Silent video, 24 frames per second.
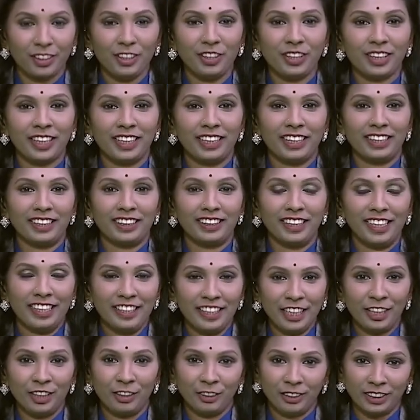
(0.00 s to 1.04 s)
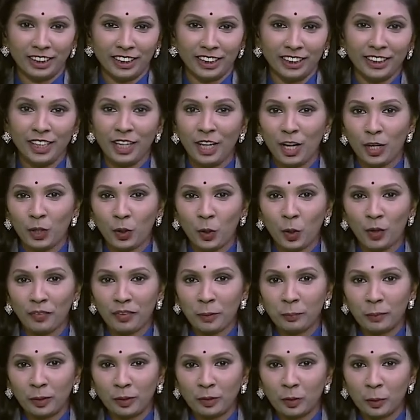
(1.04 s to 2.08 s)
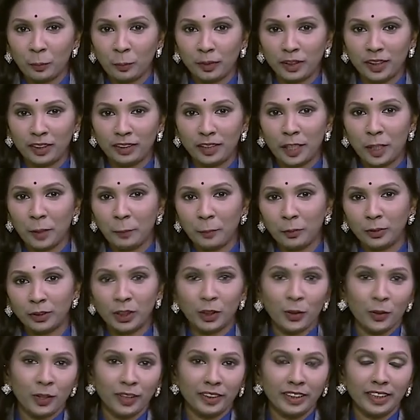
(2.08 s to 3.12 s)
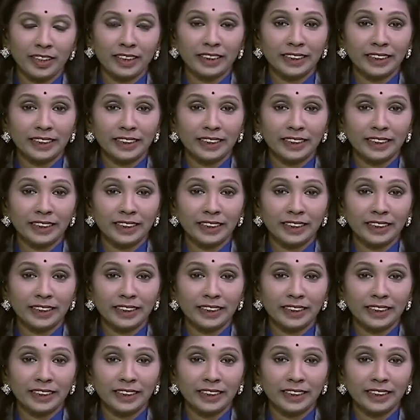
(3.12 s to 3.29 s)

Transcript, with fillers: ஓகே நன்றிங்க டாக்டர் கோவிட் பத்தொன்பது தடுப்பூசி குறித்து